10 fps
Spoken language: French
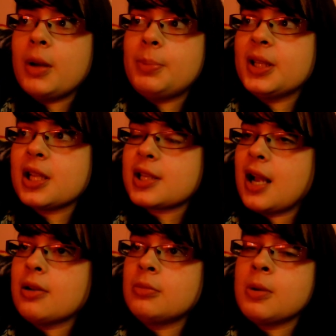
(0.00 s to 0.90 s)
pendant ce
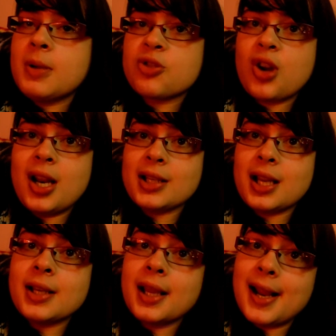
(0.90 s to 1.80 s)
temps-là, moi, ben, je vais
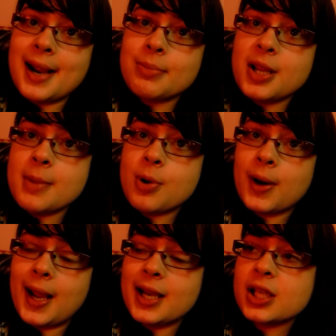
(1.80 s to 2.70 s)
l'attendre en allant plier mon
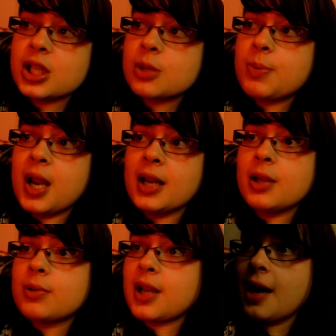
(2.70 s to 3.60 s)
linge, puis en
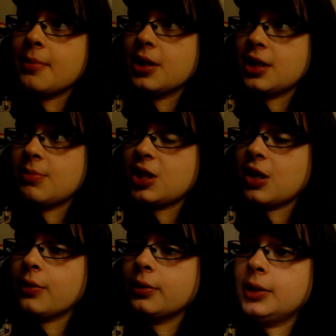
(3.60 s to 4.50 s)
écoutant mes
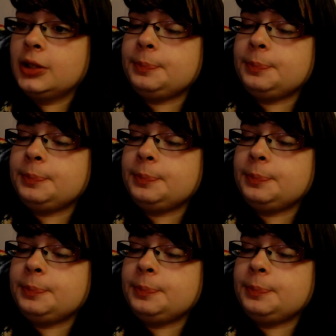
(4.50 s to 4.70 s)
émissions